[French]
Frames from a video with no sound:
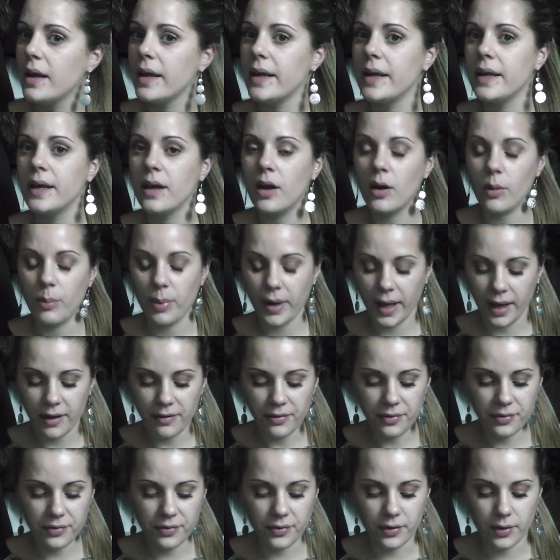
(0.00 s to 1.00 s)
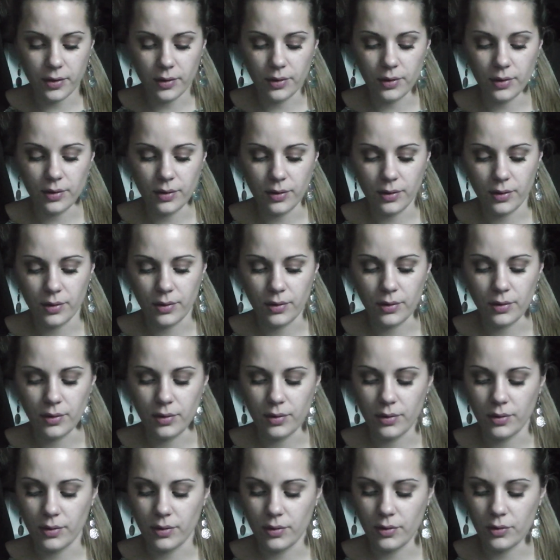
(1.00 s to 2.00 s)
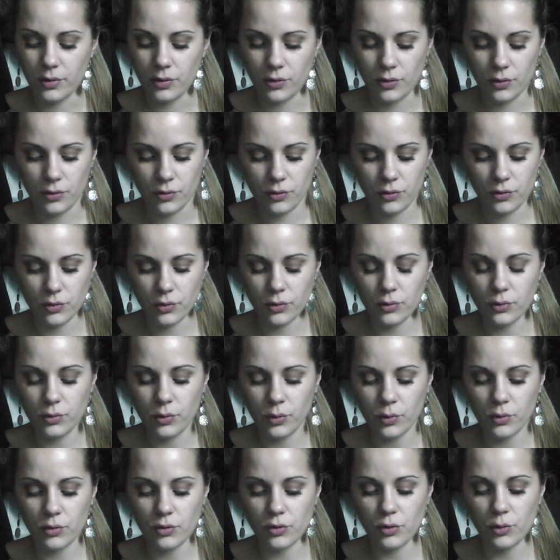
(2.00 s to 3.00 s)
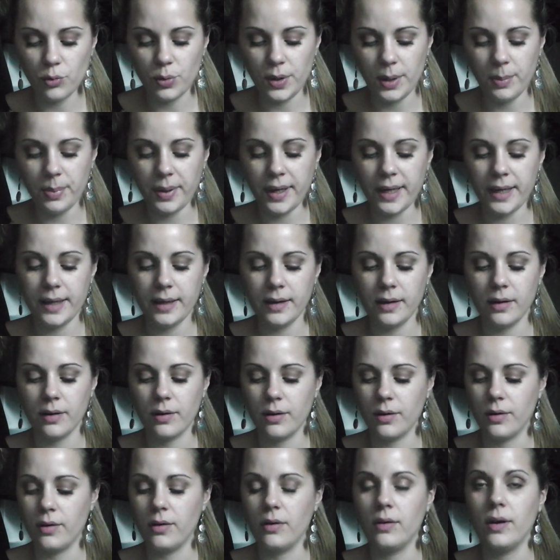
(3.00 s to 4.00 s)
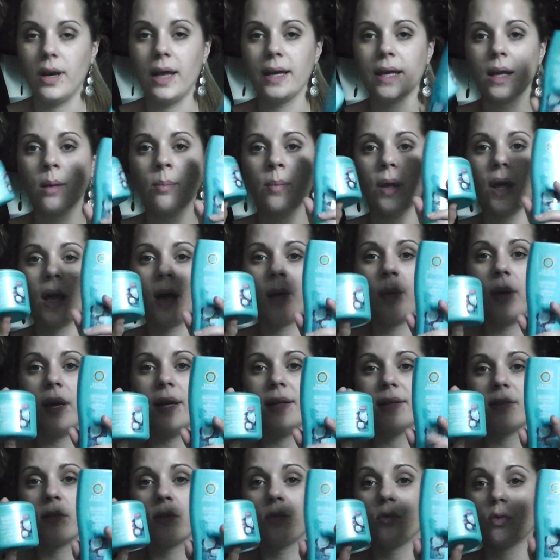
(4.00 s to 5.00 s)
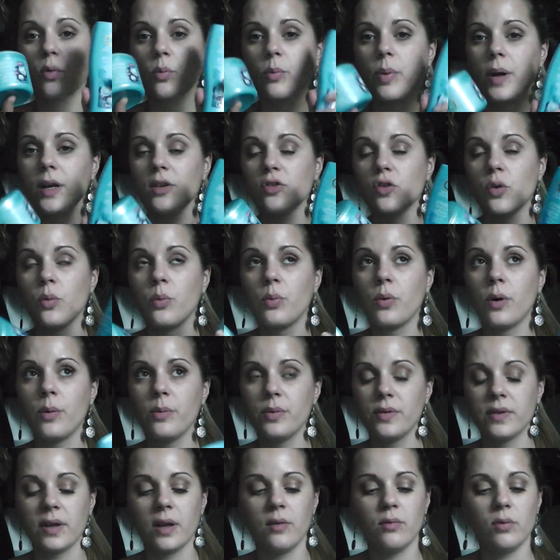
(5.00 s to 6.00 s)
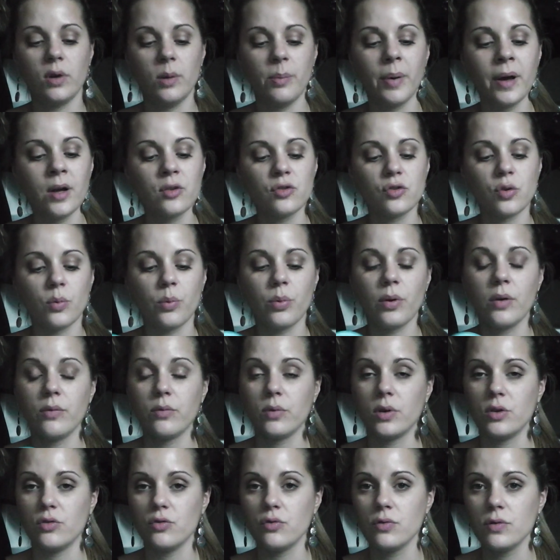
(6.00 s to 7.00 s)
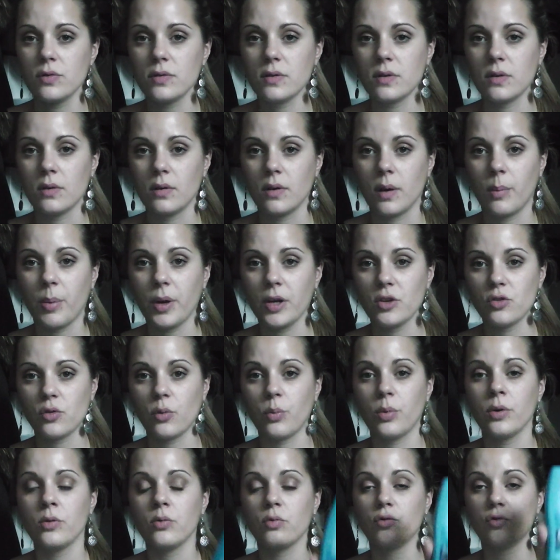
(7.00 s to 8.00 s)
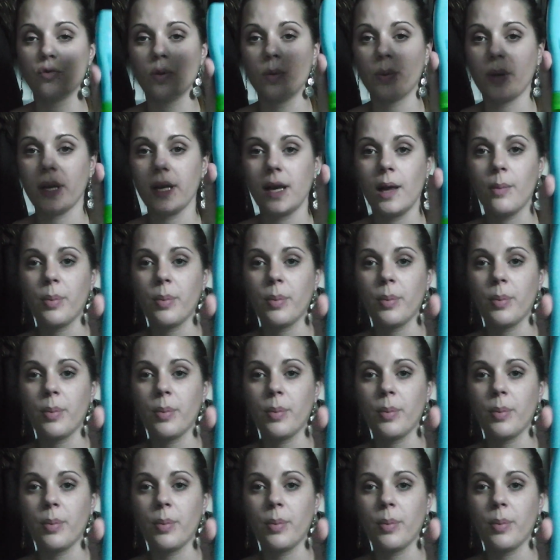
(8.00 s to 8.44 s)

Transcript: et euh, bref, euh, je, lui ai pris euh, la gamme Herbal Essence, donc pas le shampoing, puisqu'elle voulait pas un shampoing, elle voulait juste un pré-shampoing. Donc je lui ai pris